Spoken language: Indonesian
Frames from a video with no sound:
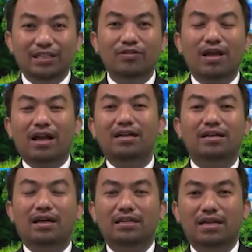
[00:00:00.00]
Itu yang
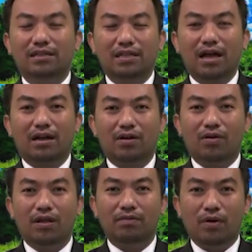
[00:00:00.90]
hendak dikatakan
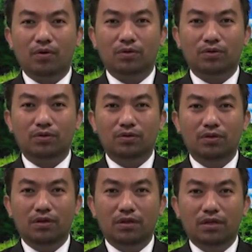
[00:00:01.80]
oleh Paulus.
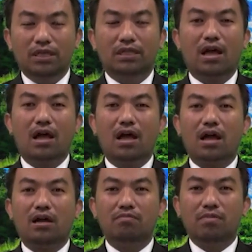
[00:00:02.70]
Kita
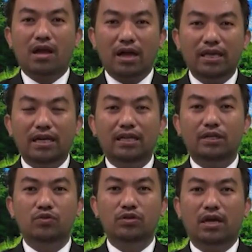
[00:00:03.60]
akan
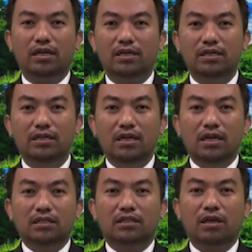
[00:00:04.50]
mengakhiri dunia ini,
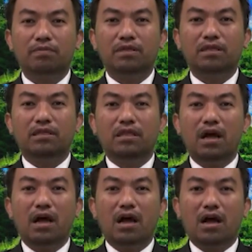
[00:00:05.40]
tetapi
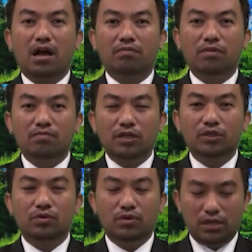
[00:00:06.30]
kita akan
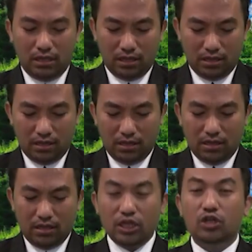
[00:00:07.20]
memasuki
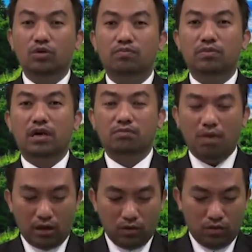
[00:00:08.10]
hidup yang
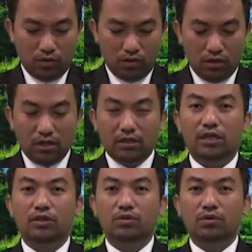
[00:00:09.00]
baru,
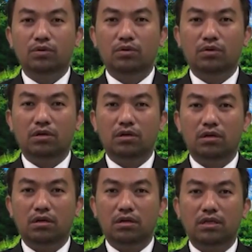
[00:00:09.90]
yaitu
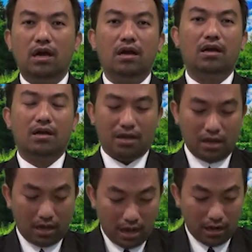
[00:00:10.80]
yang
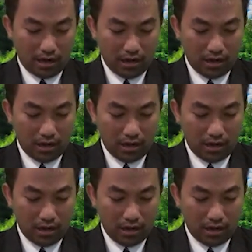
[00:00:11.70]
kekal.